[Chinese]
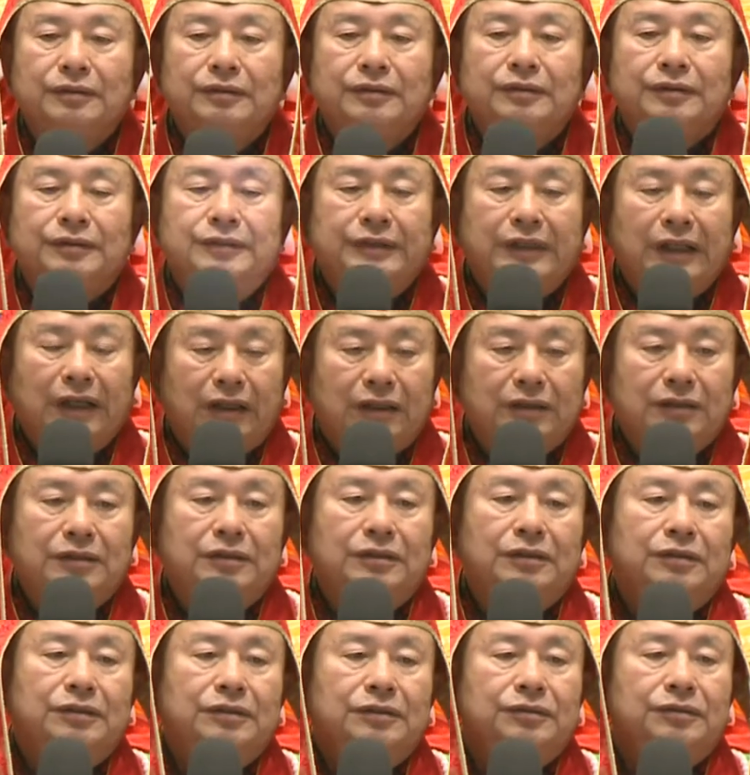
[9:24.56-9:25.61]
将
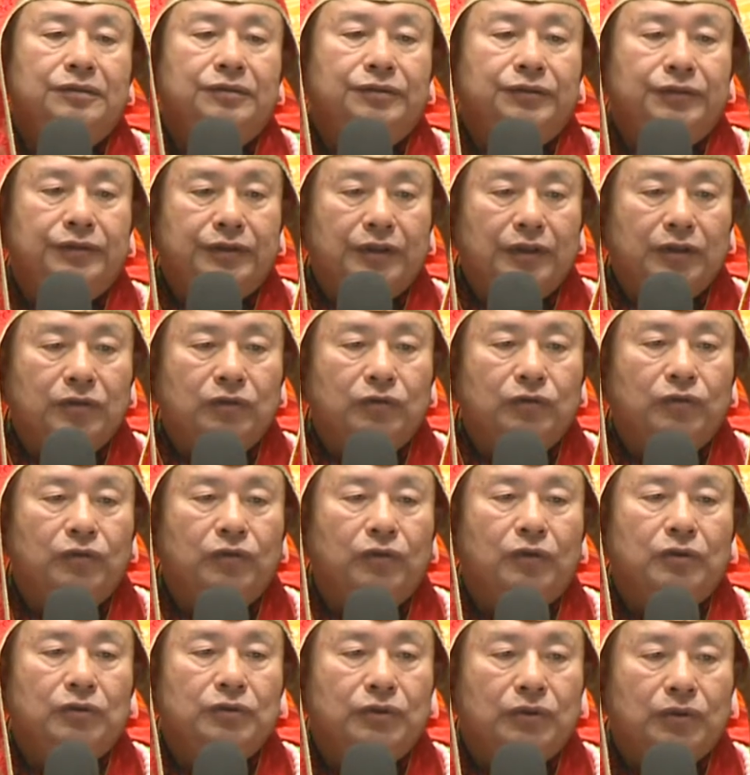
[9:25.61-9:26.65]
以真
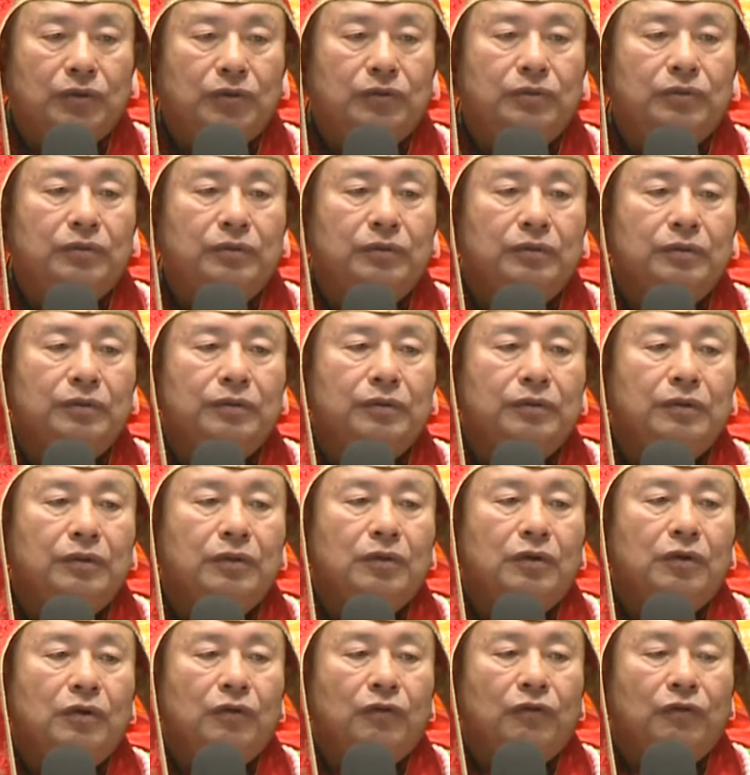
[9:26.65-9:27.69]
佛宗
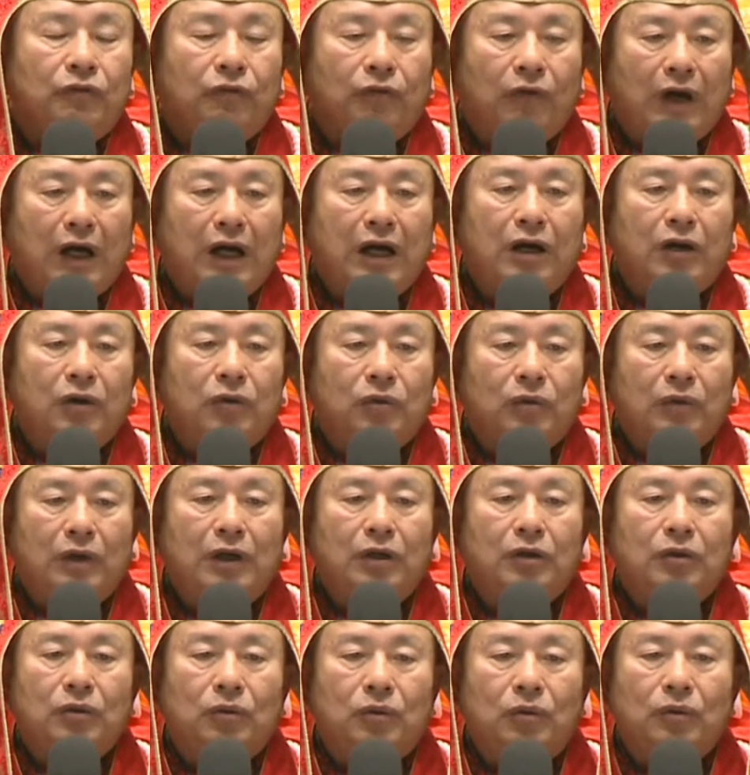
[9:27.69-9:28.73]
华
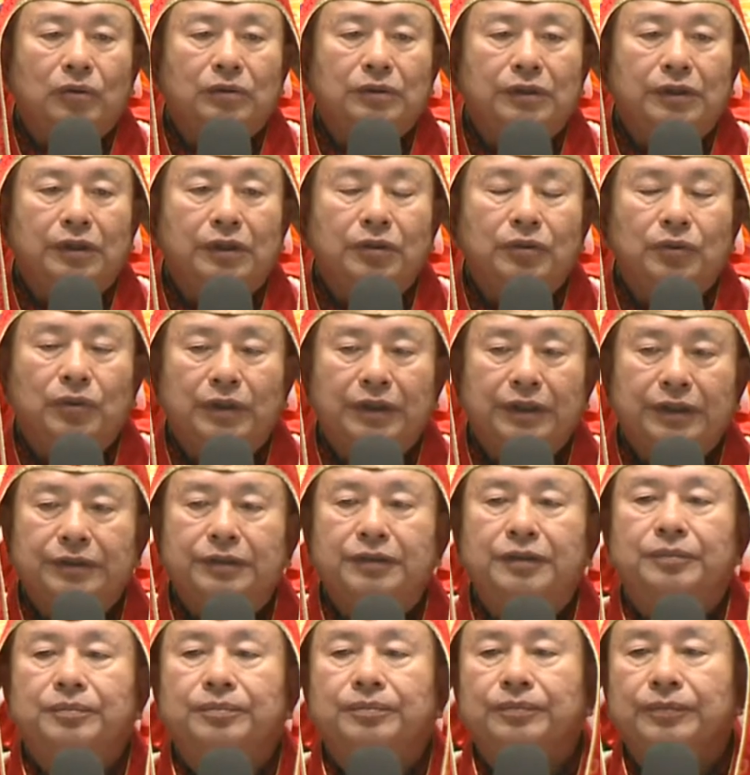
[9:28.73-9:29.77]
光功德会
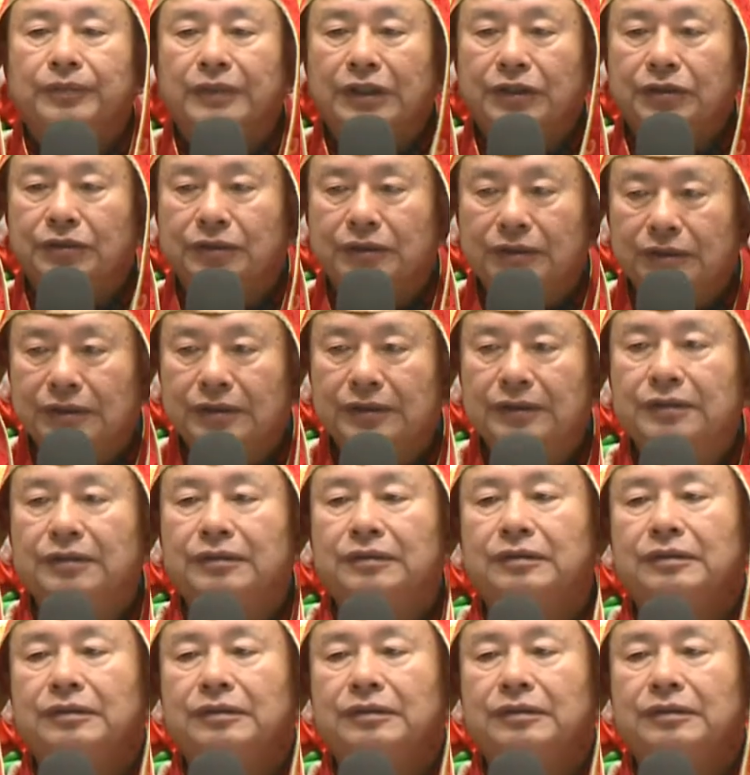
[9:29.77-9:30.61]
的名义，